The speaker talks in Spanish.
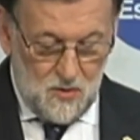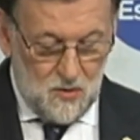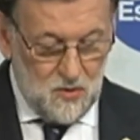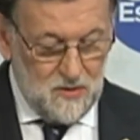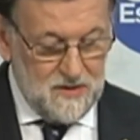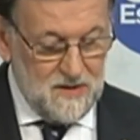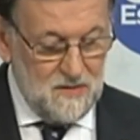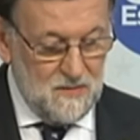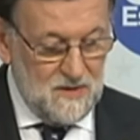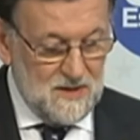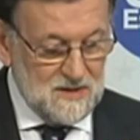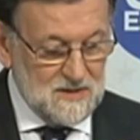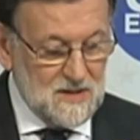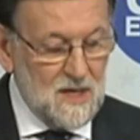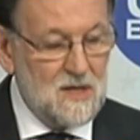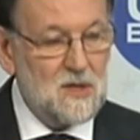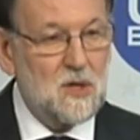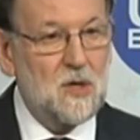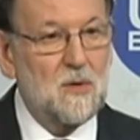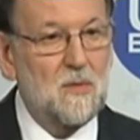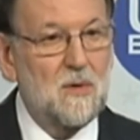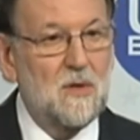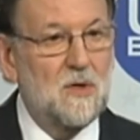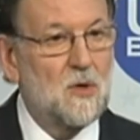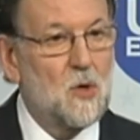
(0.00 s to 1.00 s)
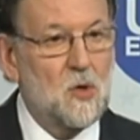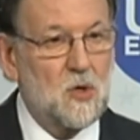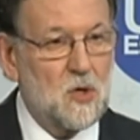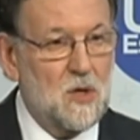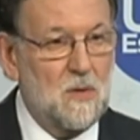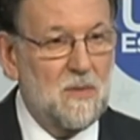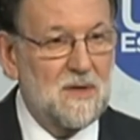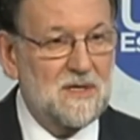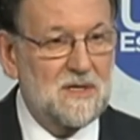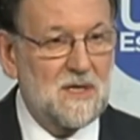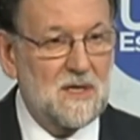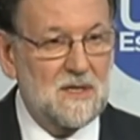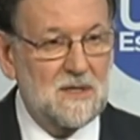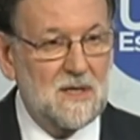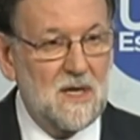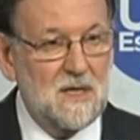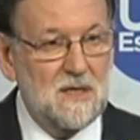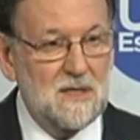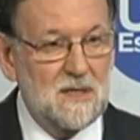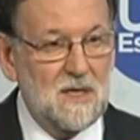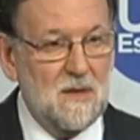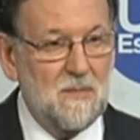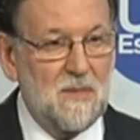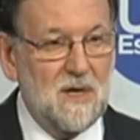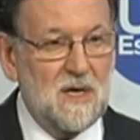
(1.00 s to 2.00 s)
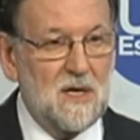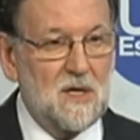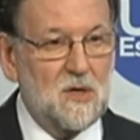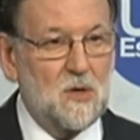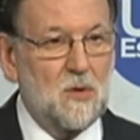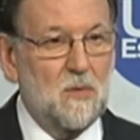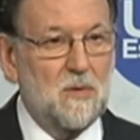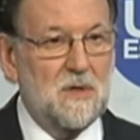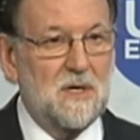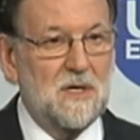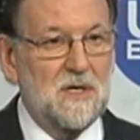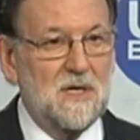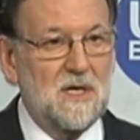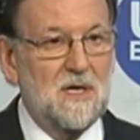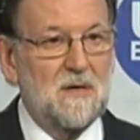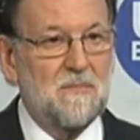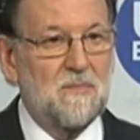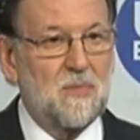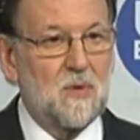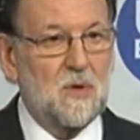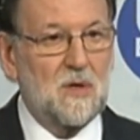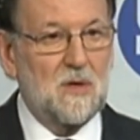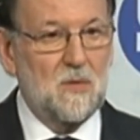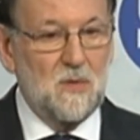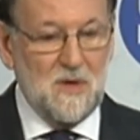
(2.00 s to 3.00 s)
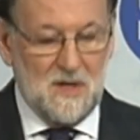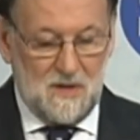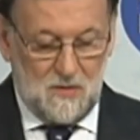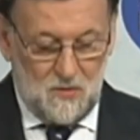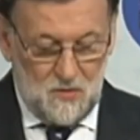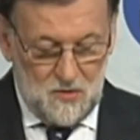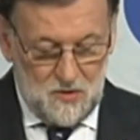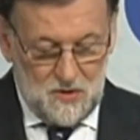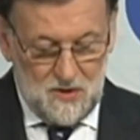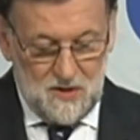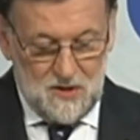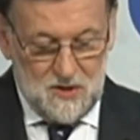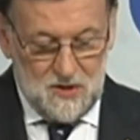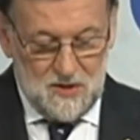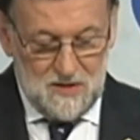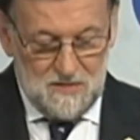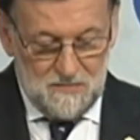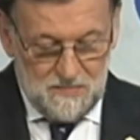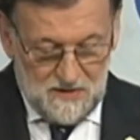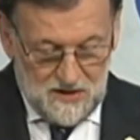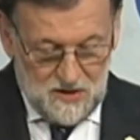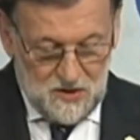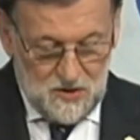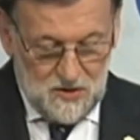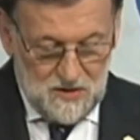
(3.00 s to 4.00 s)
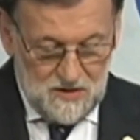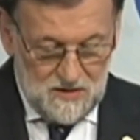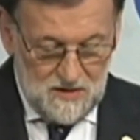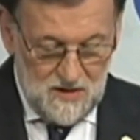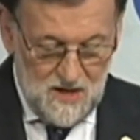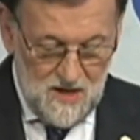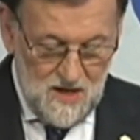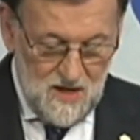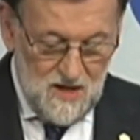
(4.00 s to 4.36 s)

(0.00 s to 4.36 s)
Gibraltar no se va a tratar el tema de la soberanía porque una cosa es el Brexit